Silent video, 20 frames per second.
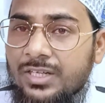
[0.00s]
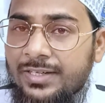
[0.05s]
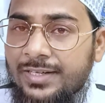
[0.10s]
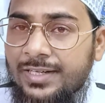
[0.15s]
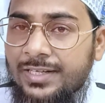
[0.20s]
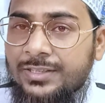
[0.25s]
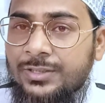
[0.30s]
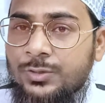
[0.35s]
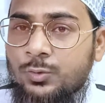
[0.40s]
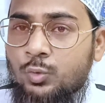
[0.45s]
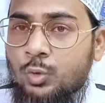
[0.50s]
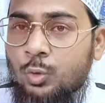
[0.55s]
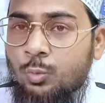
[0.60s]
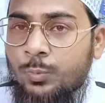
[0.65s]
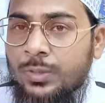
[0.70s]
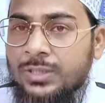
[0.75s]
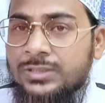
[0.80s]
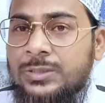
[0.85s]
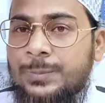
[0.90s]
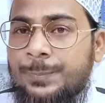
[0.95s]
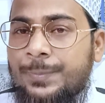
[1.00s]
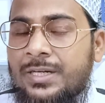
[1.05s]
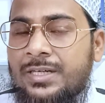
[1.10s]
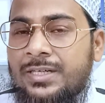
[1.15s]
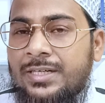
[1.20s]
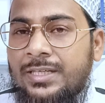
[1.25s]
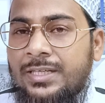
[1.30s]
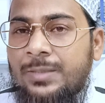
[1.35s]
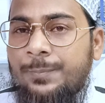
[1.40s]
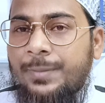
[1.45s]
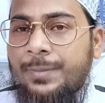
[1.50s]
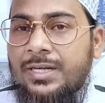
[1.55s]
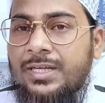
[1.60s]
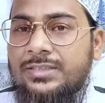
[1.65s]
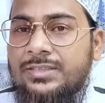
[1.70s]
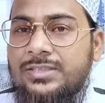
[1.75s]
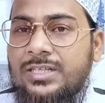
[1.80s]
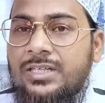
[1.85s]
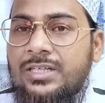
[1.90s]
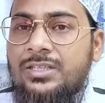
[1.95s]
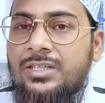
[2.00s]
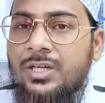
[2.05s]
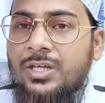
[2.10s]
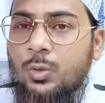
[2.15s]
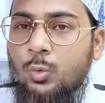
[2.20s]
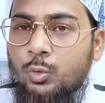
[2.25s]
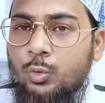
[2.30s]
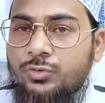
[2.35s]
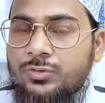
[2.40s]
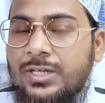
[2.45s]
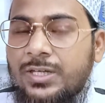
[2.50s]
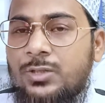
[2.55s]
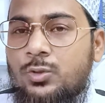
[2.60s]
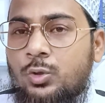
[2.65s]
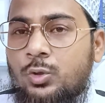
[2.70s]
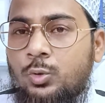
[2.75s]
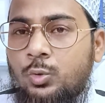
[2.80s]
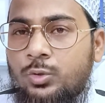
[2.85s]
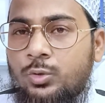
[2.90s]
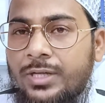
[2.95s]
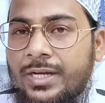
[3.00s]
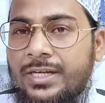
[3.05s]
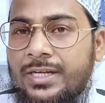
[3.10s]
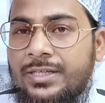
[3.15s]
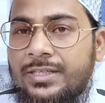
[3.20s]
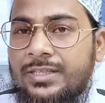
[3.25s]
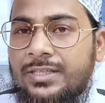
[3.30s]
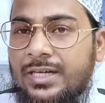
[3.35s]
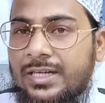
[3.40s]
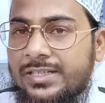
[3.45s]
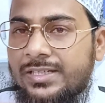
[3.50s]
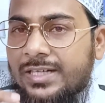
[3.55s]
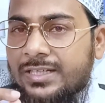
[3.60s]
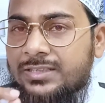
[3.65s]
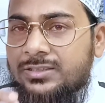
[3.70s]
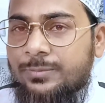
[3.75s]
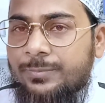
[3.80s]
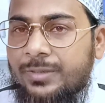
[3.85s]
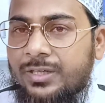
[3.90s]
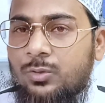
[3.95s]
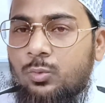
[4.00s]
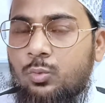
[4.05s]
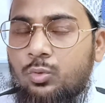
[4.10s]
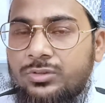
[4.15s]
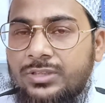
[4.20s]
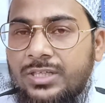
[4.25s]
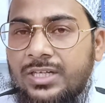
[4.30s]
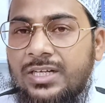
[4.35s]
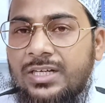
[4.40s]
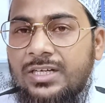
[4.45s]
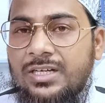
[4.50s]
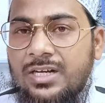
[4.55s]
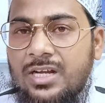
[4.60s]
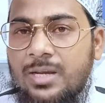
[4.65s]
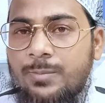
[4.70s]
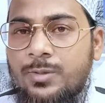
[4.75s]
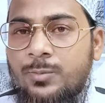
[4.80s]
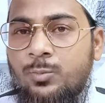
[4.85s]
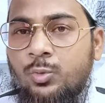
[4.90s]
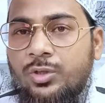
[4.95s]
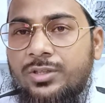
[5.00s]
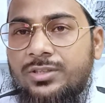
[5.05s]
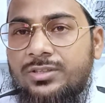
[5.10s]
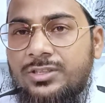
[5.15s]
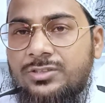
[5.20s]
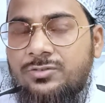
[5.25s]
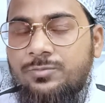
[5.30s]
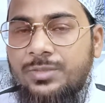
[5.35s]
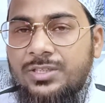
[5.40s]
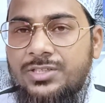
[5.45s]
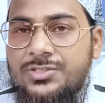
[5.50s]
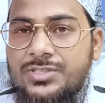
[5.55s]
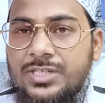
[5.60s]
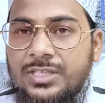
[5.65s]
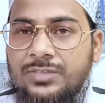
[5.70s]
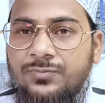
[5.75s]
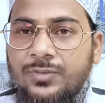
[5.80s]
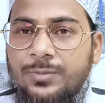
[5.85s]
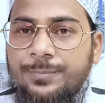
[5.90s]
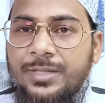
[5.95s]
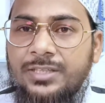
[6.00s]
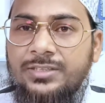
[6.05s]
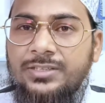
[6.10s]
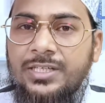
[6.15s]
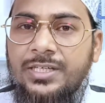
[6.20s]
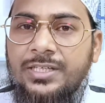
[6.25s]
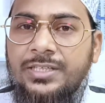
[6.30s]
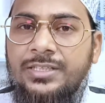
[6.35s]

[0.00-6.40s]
लेकिन जो वक्त पर नहीं पढ़ा था उसका जो गुनाह है अल्लाह तबारक ताली कलाम मुक़दस में इर्शाद फरमाता